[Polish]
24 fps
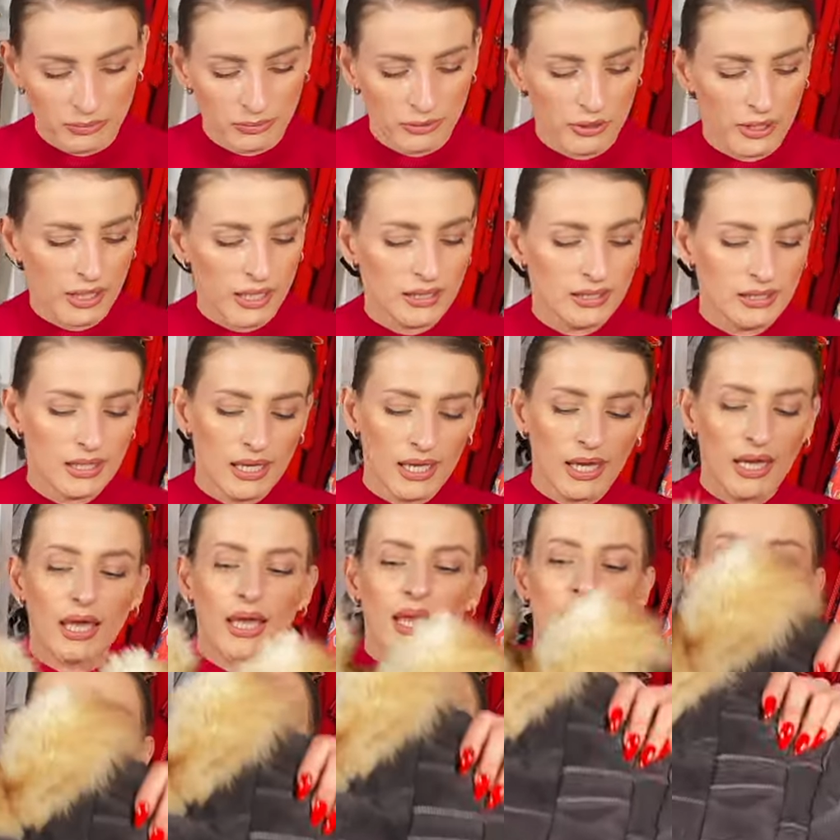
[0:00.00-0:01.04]
projekt.
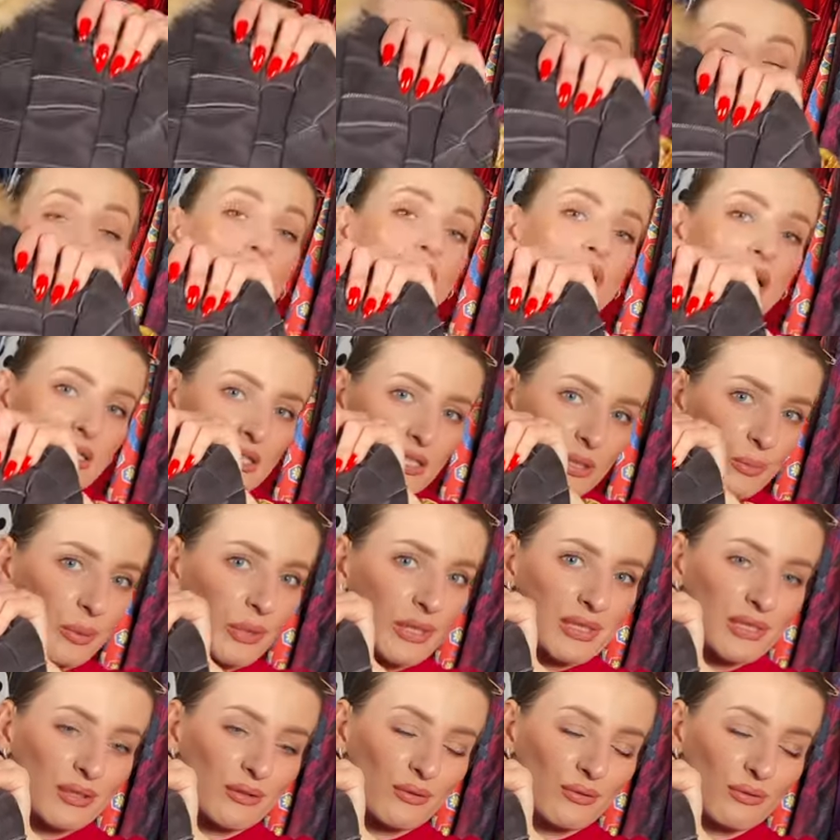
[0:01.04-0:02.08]
Z tyłu tak się
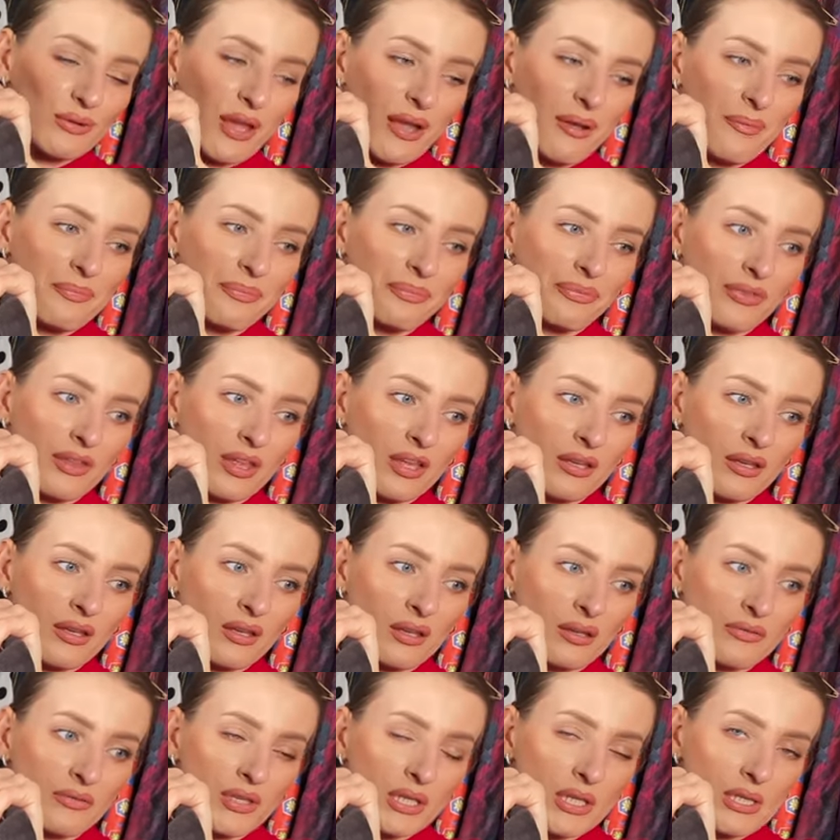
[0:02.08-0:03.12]
prezentuje,
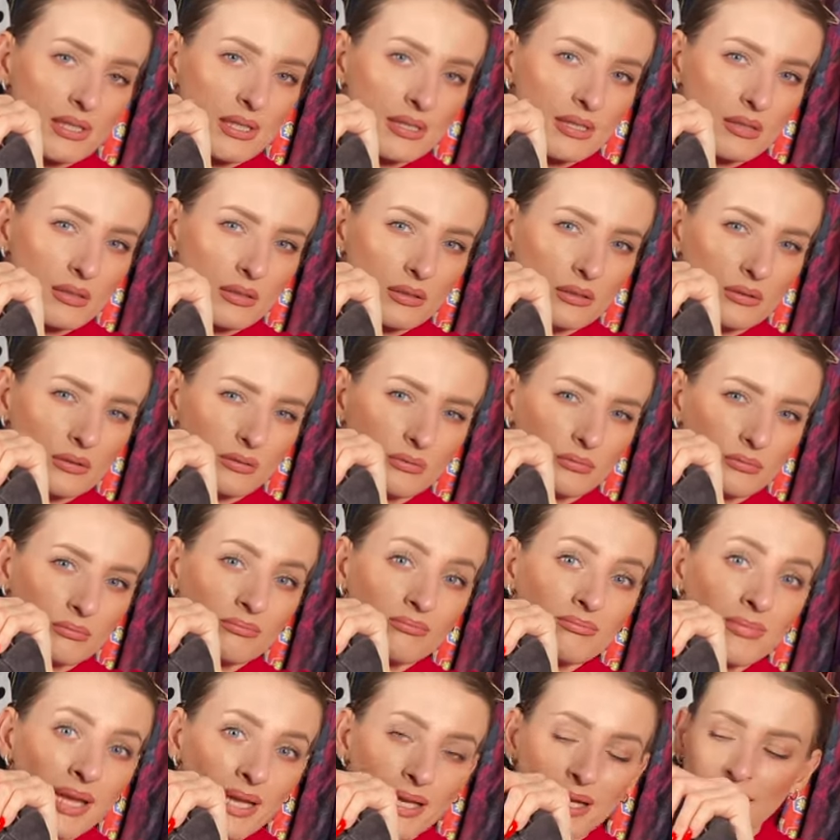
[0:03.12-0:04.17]
więc
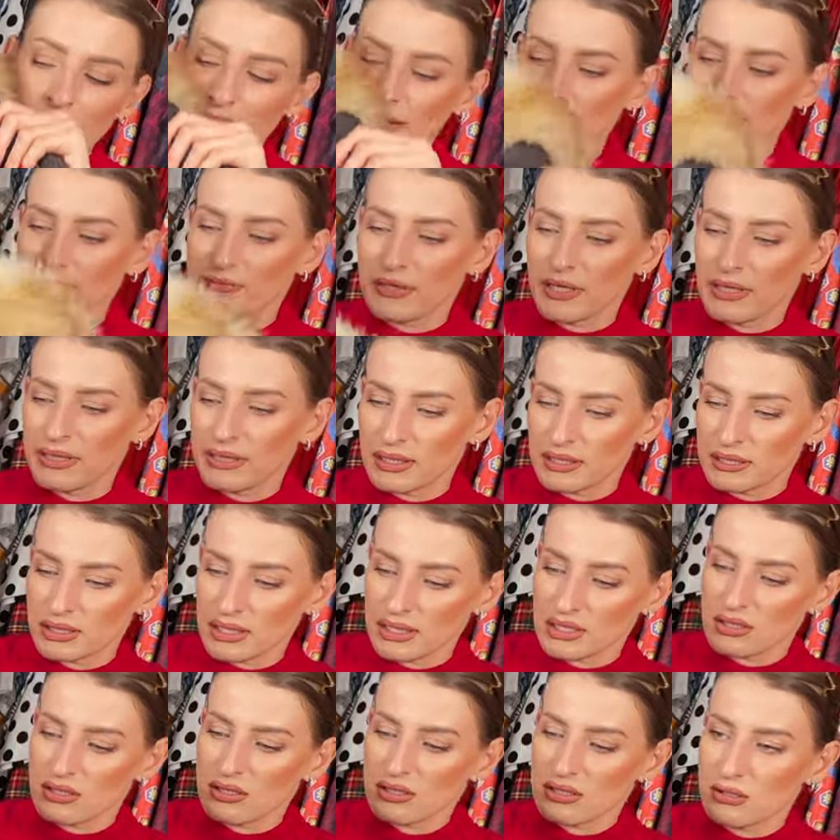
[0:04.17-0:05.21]
mega fajna
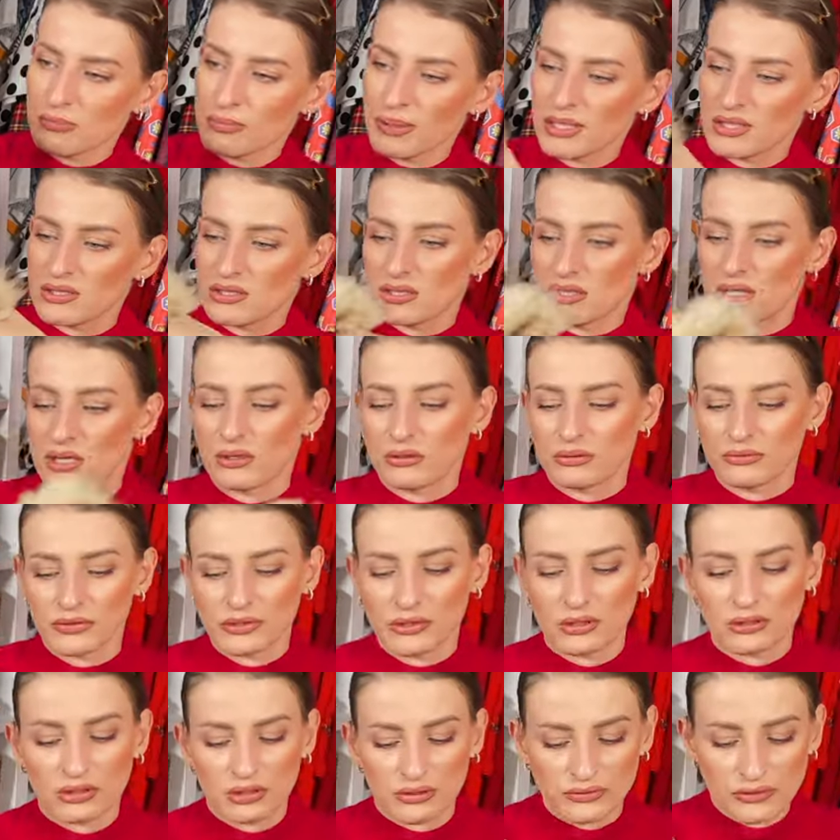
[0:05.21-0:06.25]
rzecz. Zobaczcie, jak on
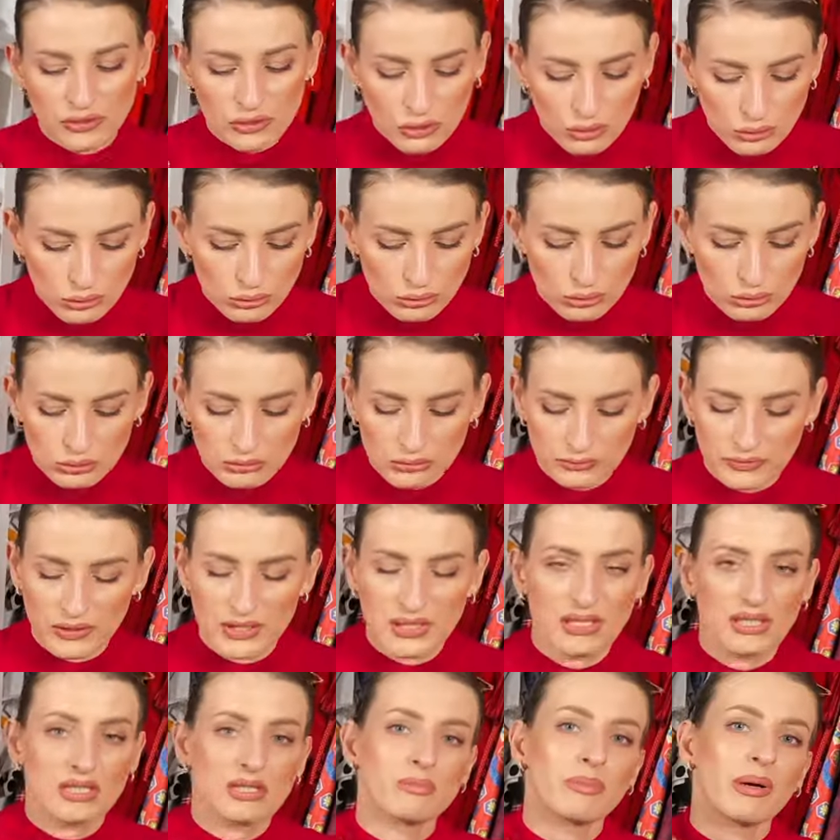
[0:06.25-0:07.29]
wygląda w środku,
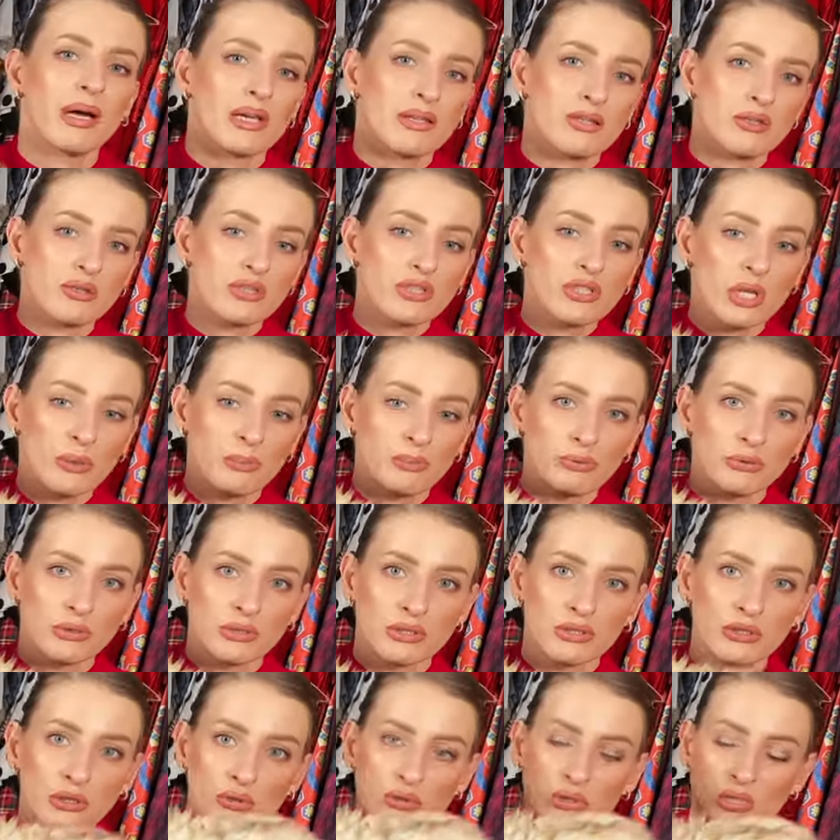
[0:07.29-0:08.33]
więc jest bardzo ciepły.
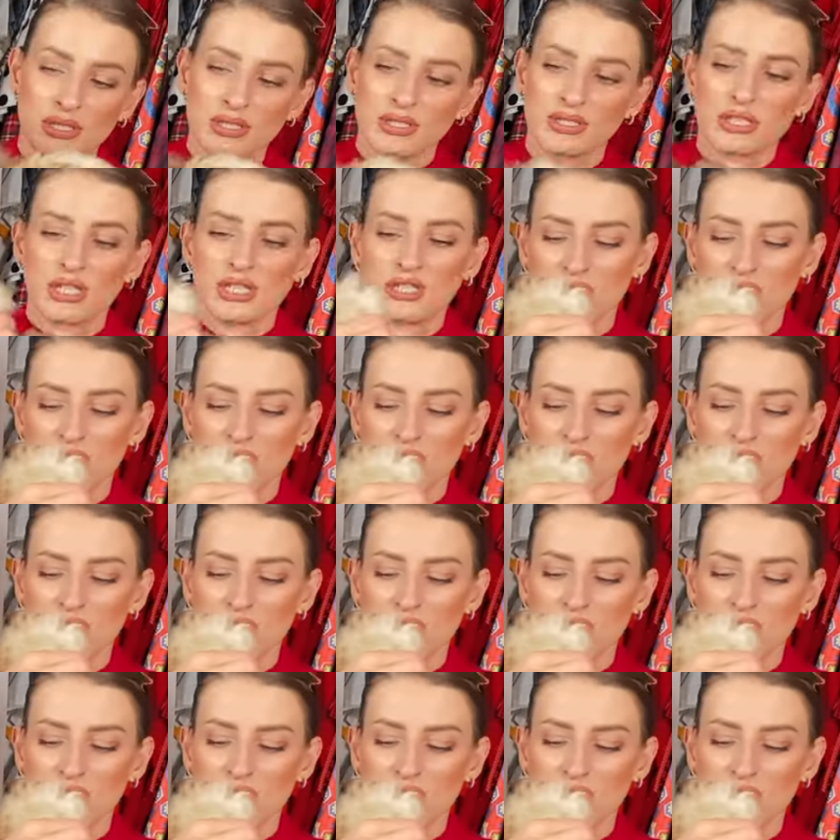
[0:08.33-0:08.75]
To już jest rzecz